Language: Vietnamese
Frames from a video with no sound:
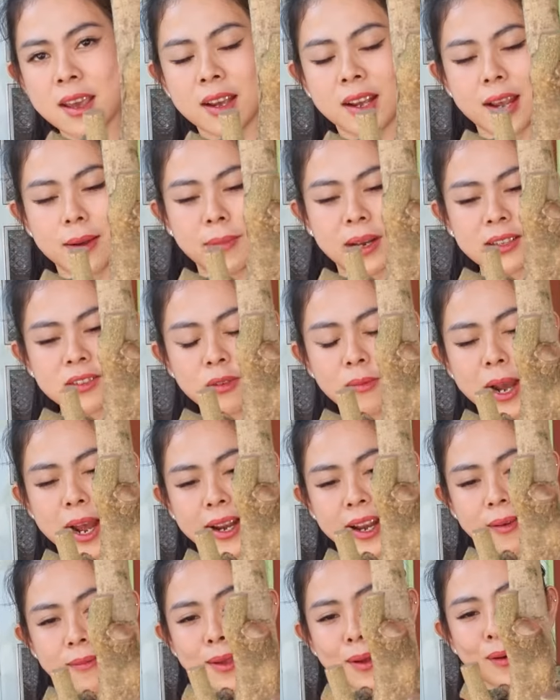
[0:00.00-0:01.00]
cái mã số 3
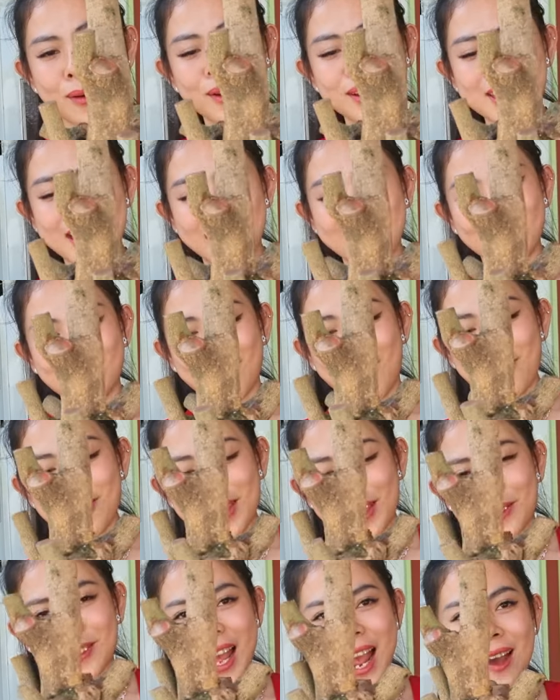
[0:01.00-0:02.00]
này em giao lưu với giá là 4
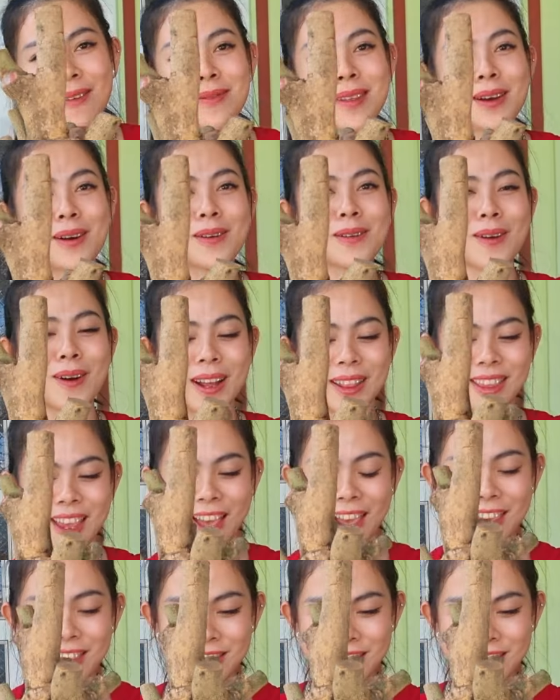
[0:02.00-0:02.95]
triệu 8 cho cô chú anh chị